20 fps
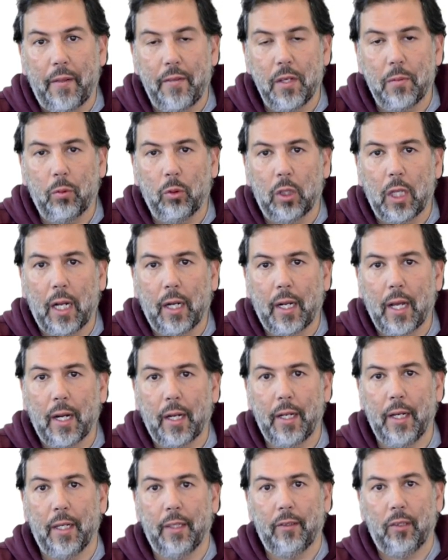a disputar
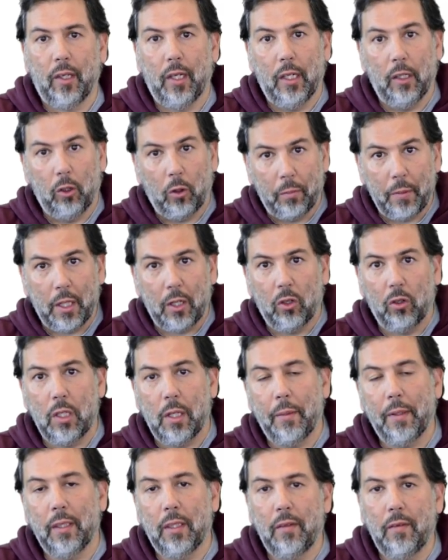carreras el domingo
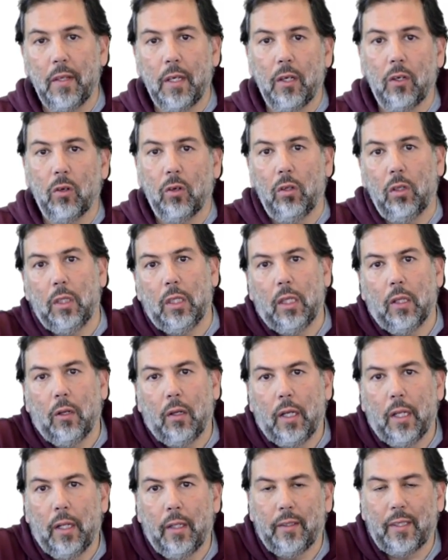día 25,
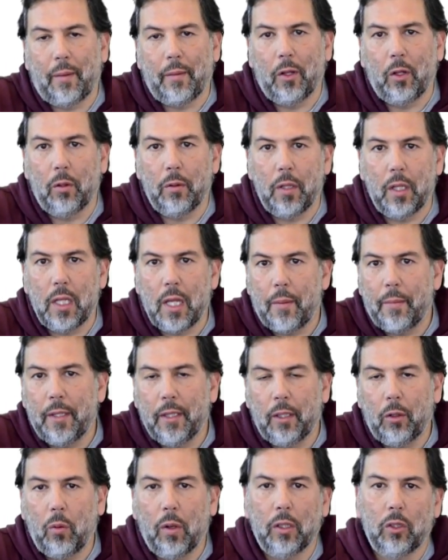el, sábado día
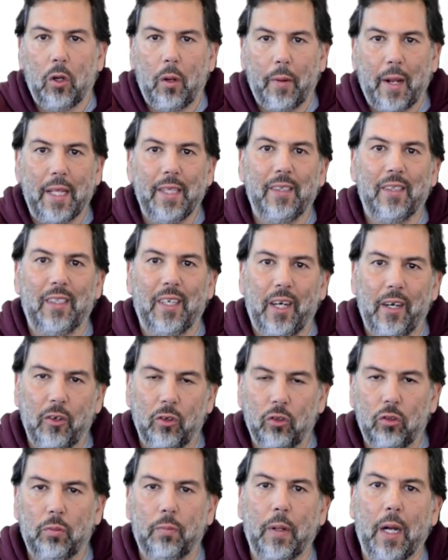24 habrá
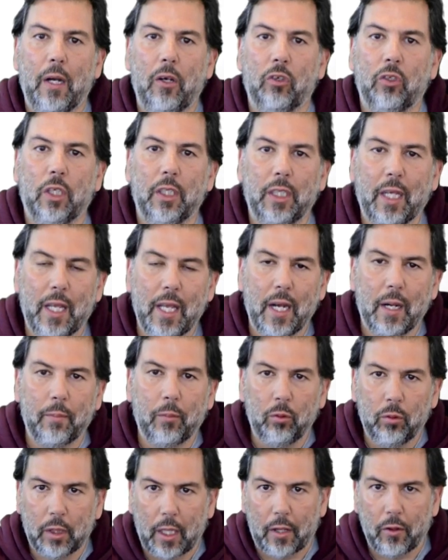entrenos para los que se hayan
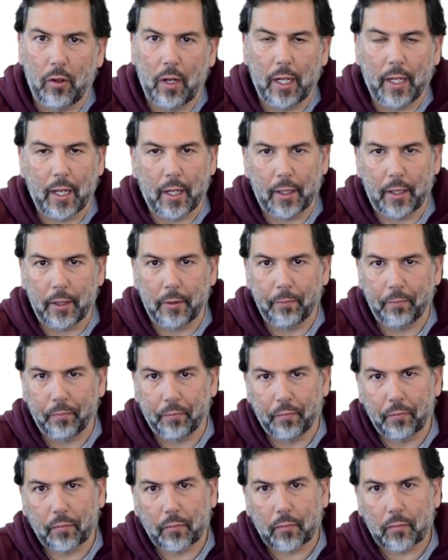apuntado a la carrera.
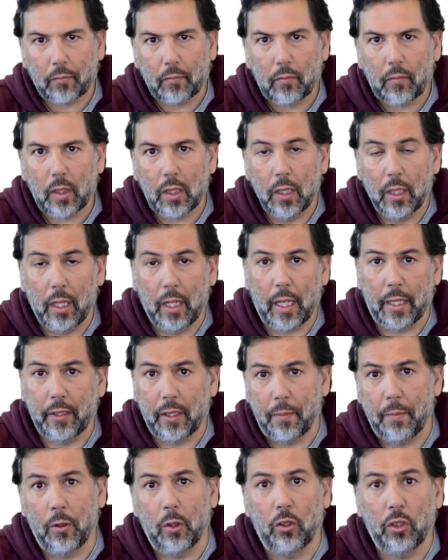La
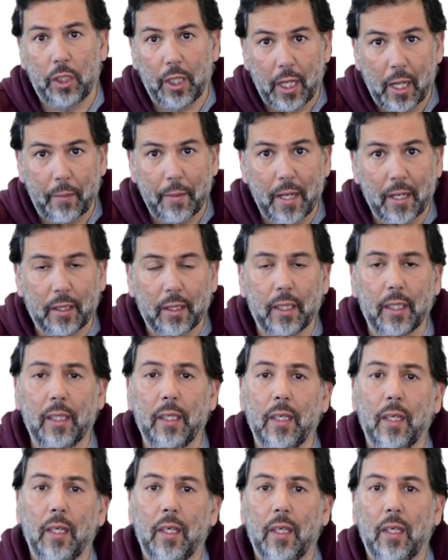inscripción sigue
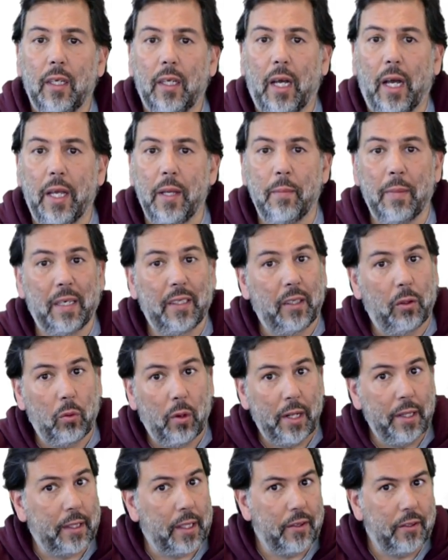abierta, hay más de
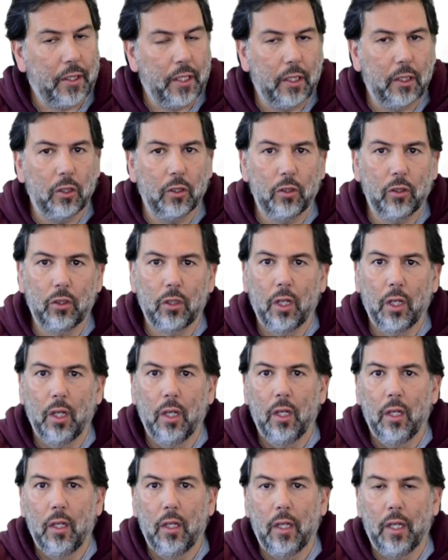40 inscritos,
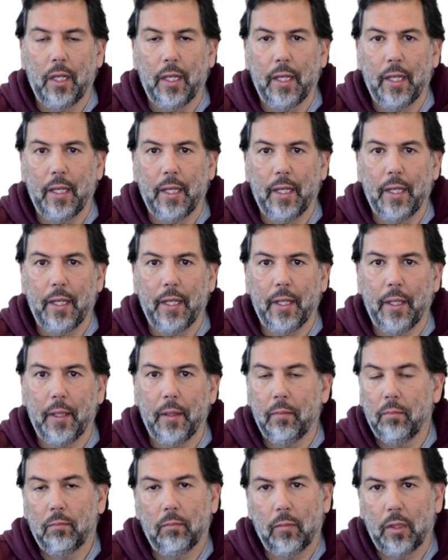
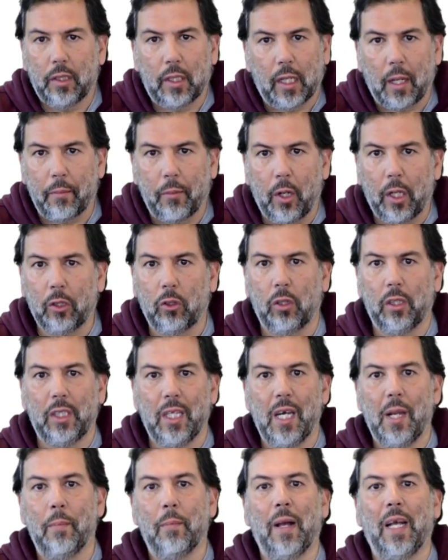eh, es el campeonato que
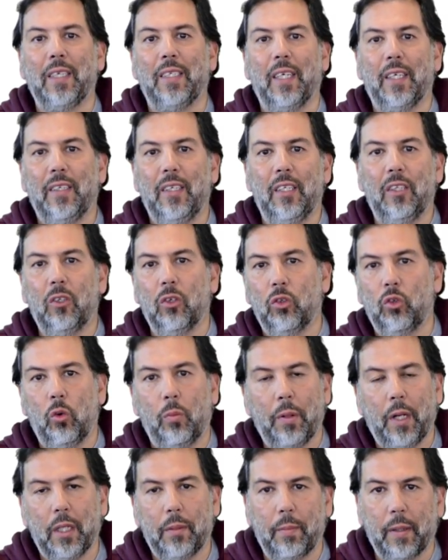tiene más éxito,
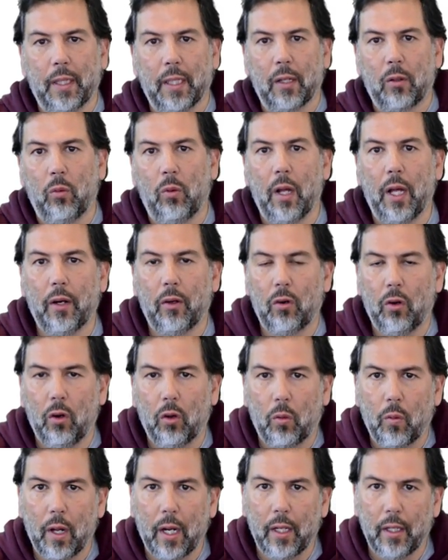súper espectacular, con
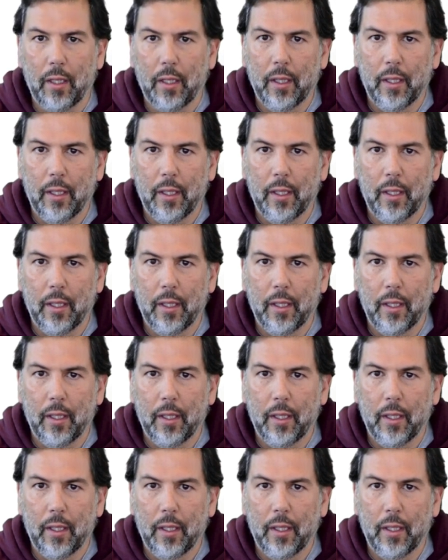lo cual